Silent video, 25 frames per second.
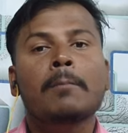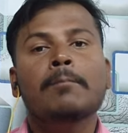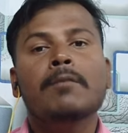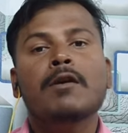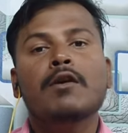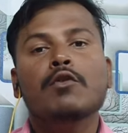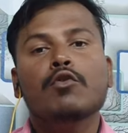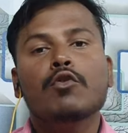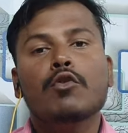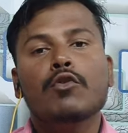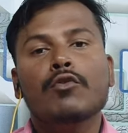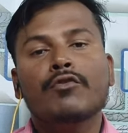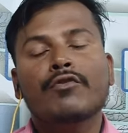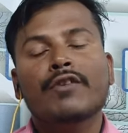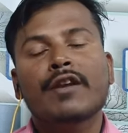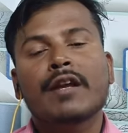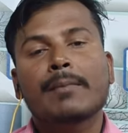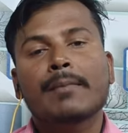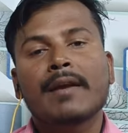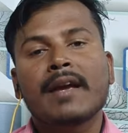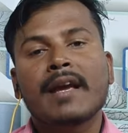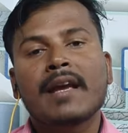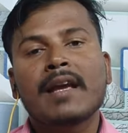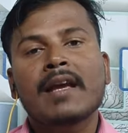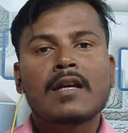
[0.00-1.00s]
बिल्कुल फ्री
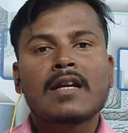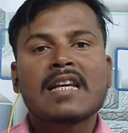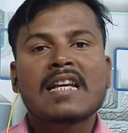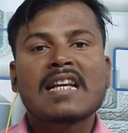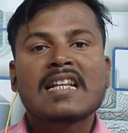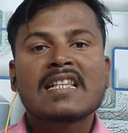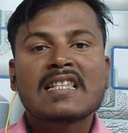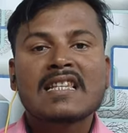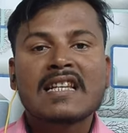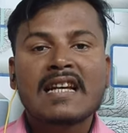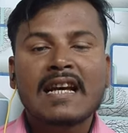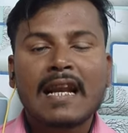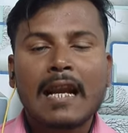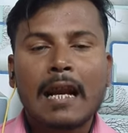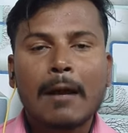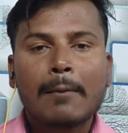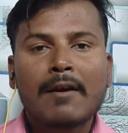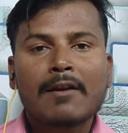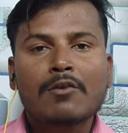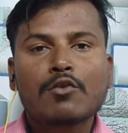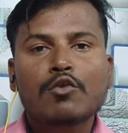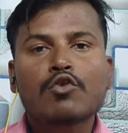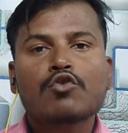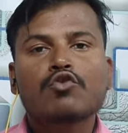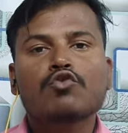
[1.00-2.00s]
में इसके
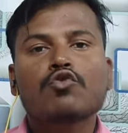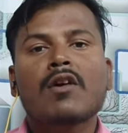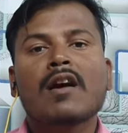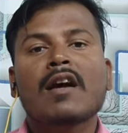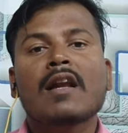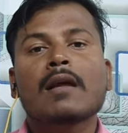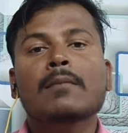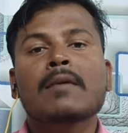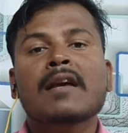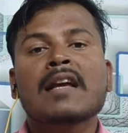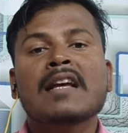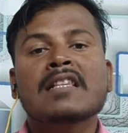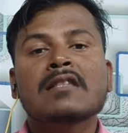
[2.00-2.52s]
अलावा दोस्तों अगर हम